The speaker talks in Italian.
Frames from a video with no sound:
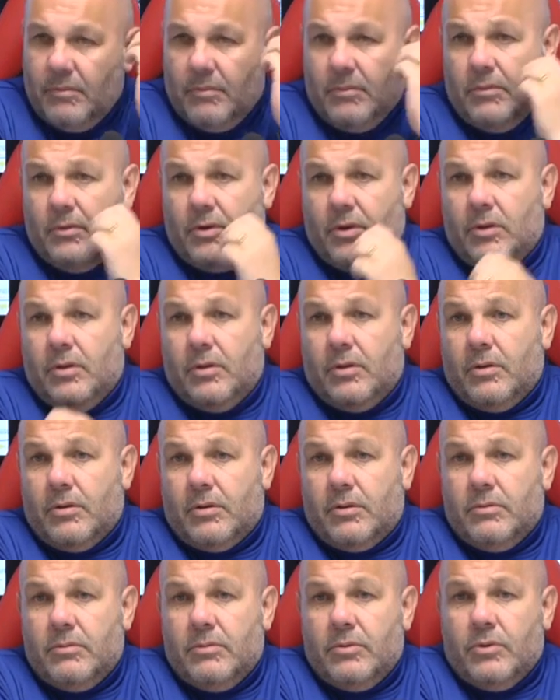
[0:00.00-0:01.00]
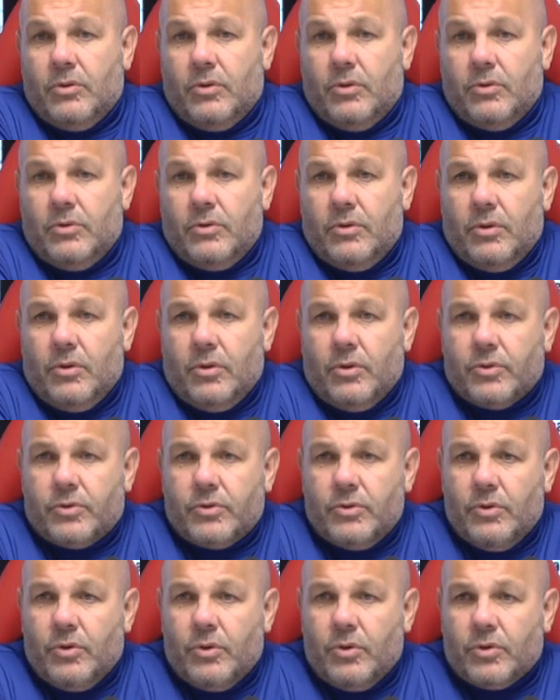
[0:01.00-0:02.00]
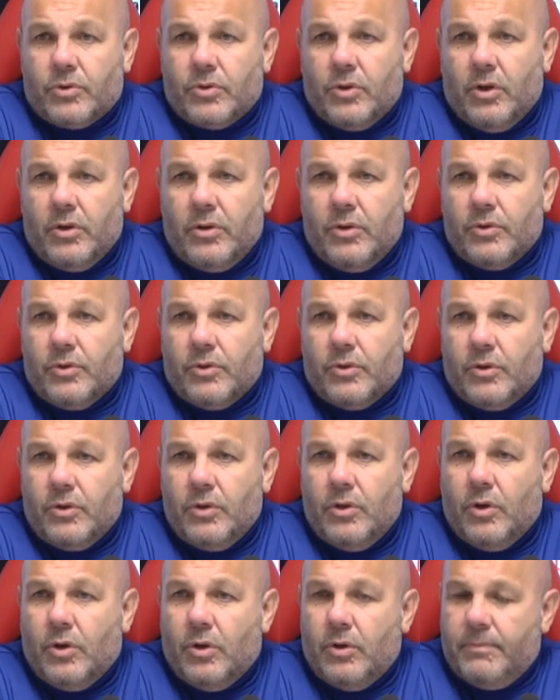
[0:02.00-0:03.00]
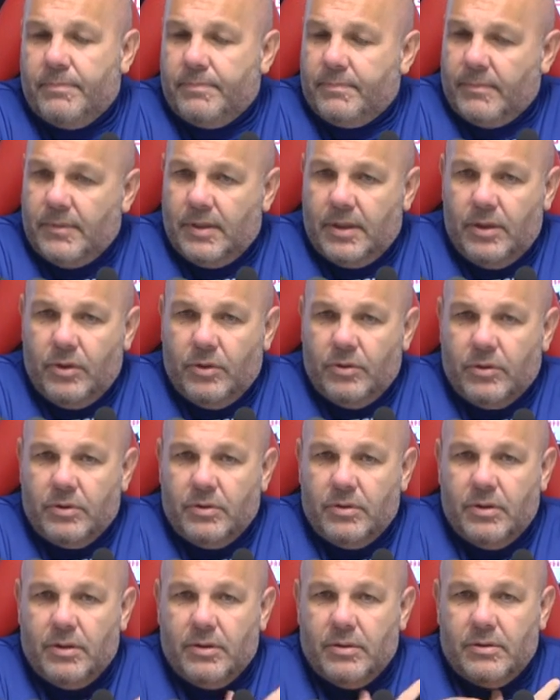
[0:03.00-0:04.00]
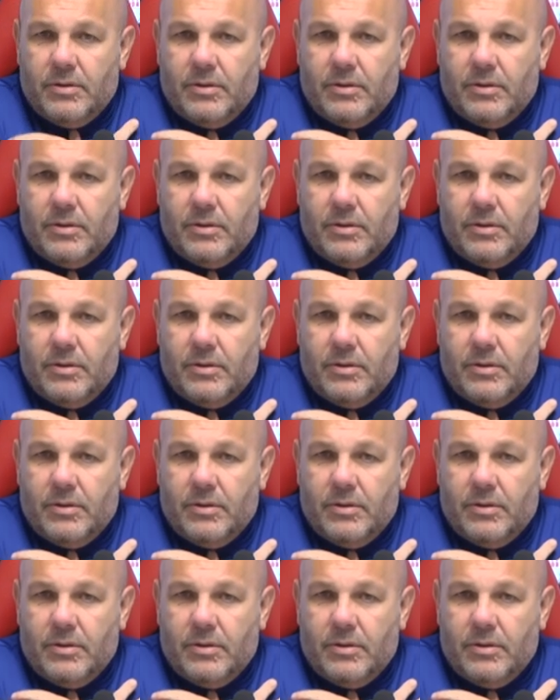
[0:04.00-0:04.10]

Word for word: No, non, lo, non, lo, non lo so, io, io io ne,